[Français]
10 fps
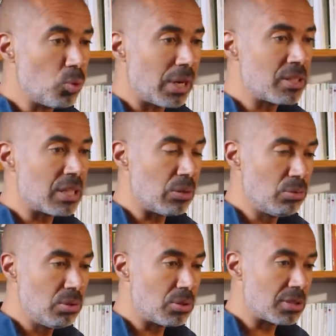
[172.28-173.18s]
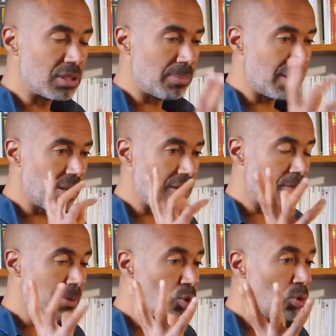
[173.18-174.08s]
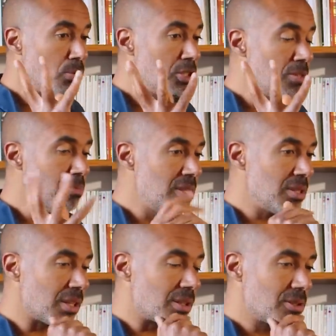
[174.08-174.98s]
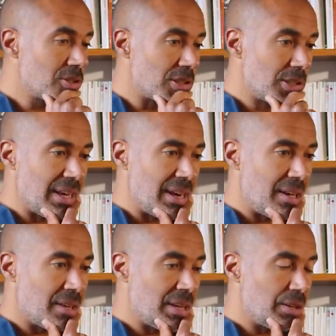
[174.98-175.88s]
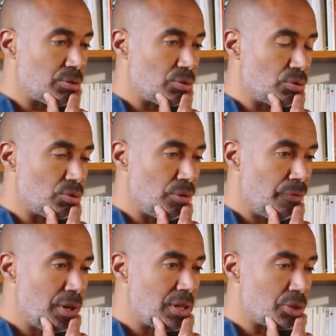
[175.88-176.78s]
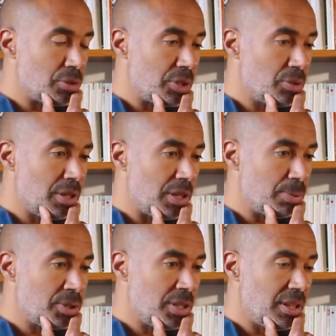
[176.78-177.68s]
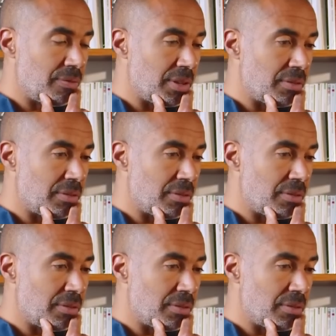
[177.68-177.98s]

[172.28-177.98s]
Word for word: Swad, Saoud, je sais pas, il y a une espèce d'homonymie étrange. Elle a un regard de, folle, hein, je suis désolé, elle est possédée.